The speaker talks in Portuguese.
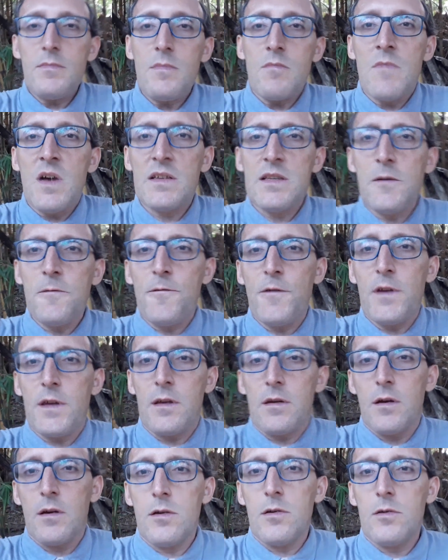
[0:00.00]
mas enfim,
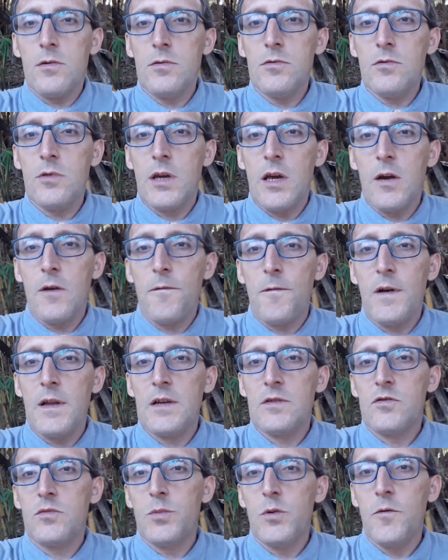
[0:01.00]
eu não quero
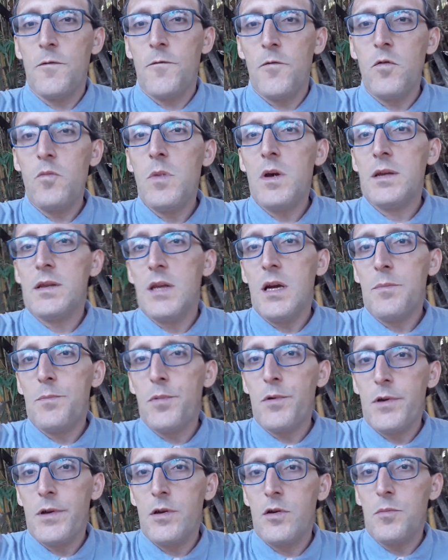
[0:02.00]
falar sobre o filme, até
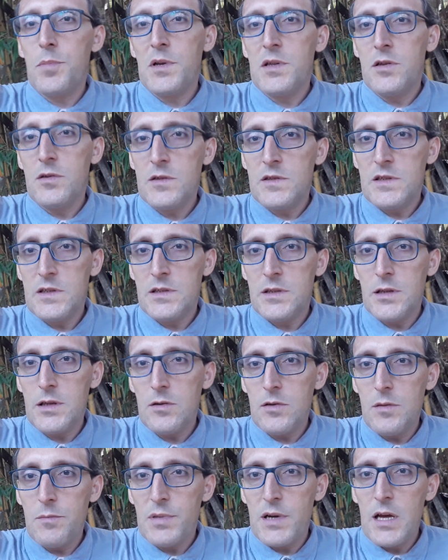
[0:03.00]
porque eu pretendo
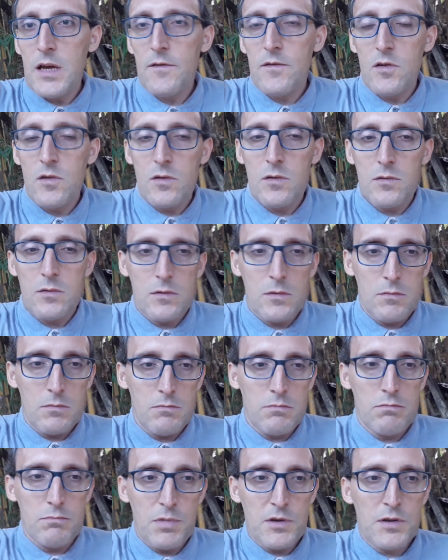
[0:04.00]
assisti-lo em breve. Eu
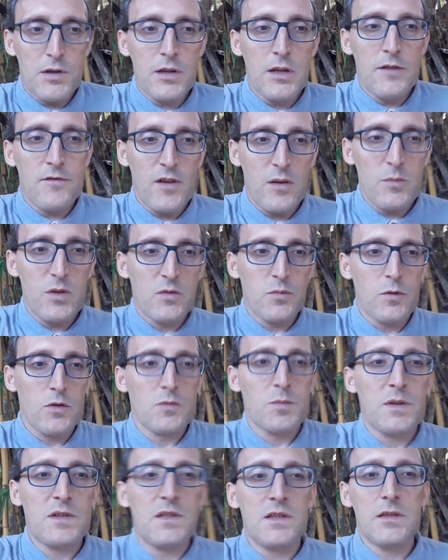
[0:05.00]
pretendo levar minha esposa
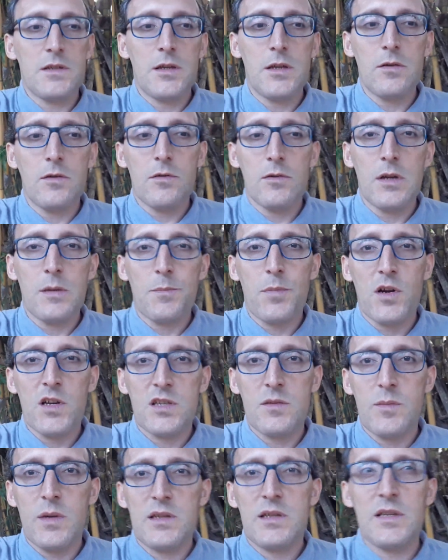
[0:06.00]
para assisti-lo na
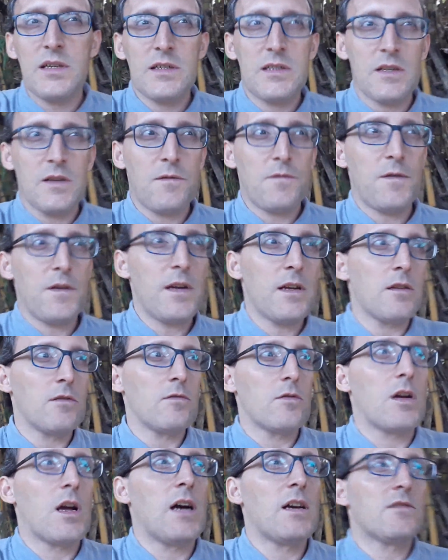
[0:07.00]
próxima terça-feira,
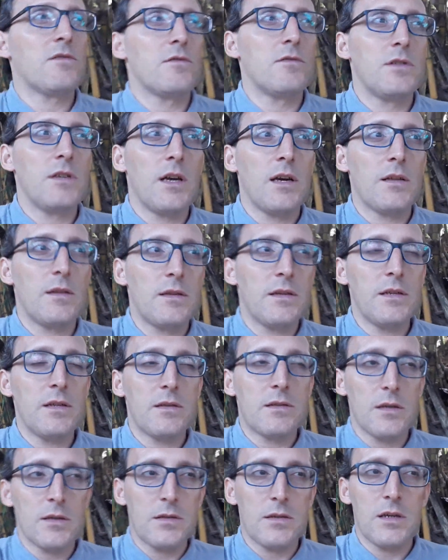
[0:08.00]
no caso, dia
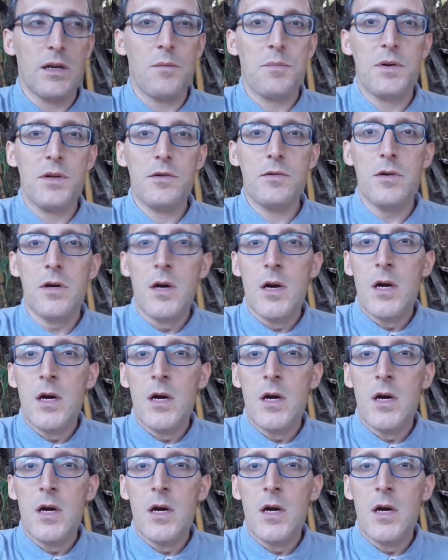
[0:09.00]
30 de abril.